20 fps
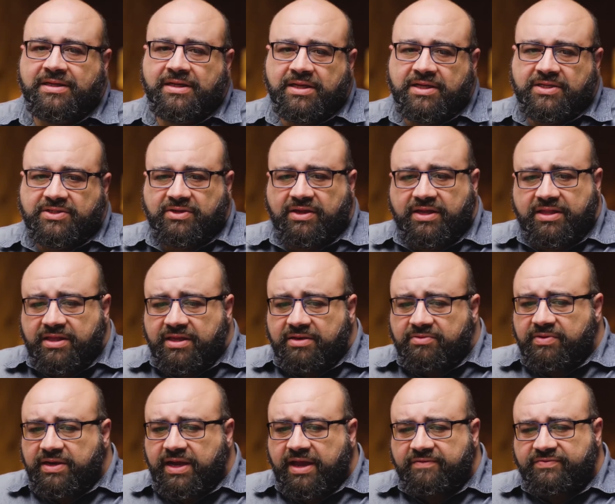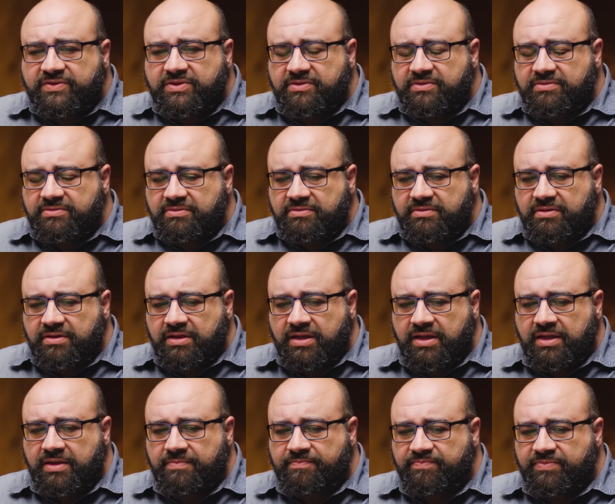Поэтому, я думаю, мы должны быть очень uh,
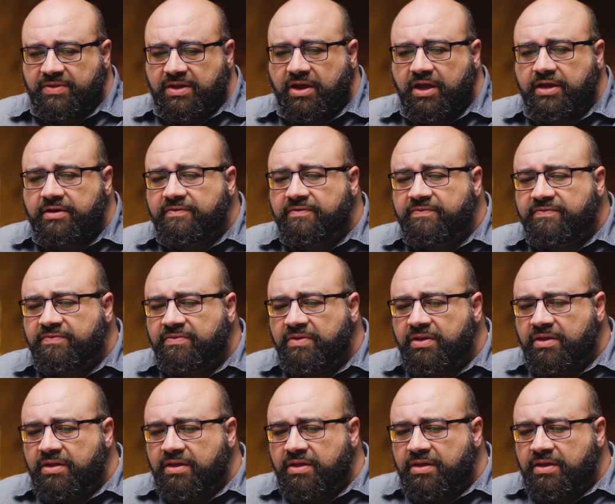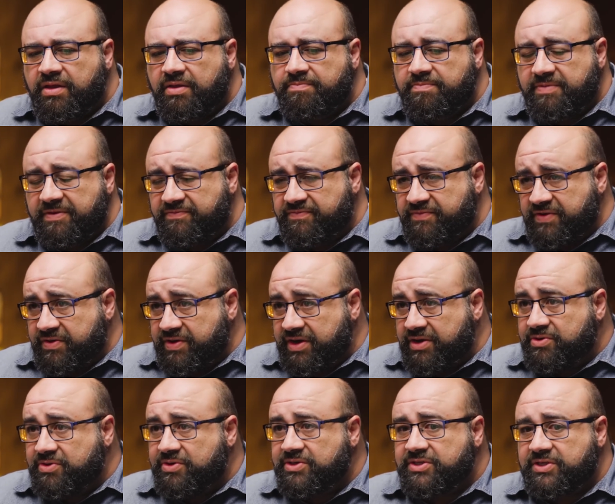осторожны, используя искусственный
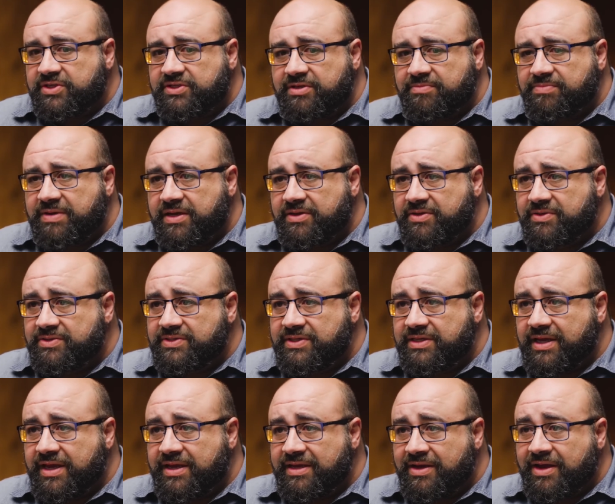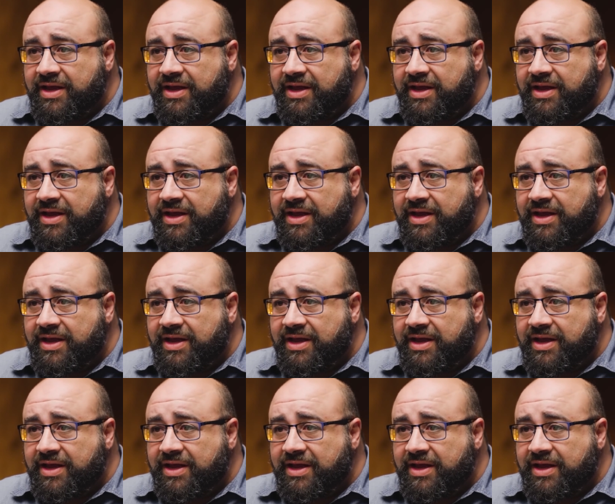интеллект в религиозной сфере.